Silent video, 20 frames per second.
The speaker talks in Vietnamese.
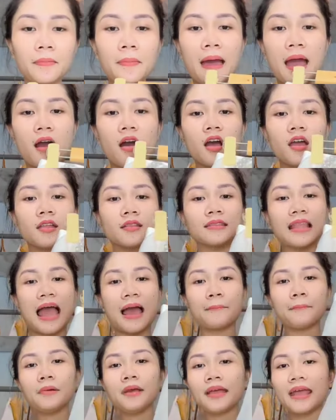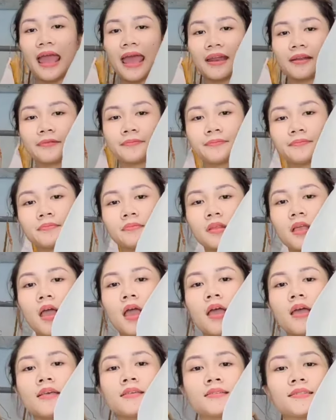S cho em mấy bà ơi 80 ngàn
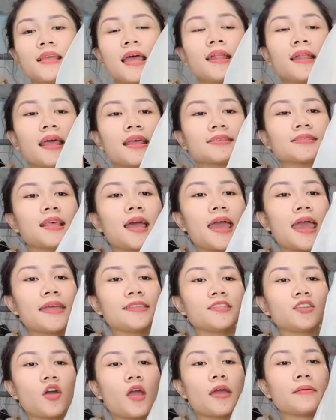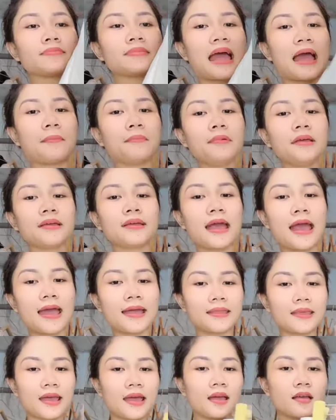set này size S cho em
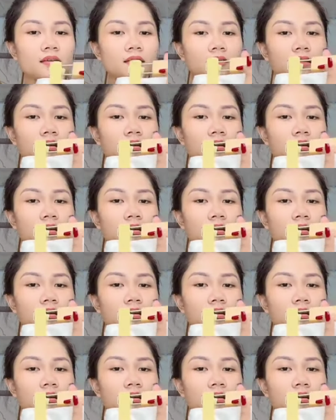80k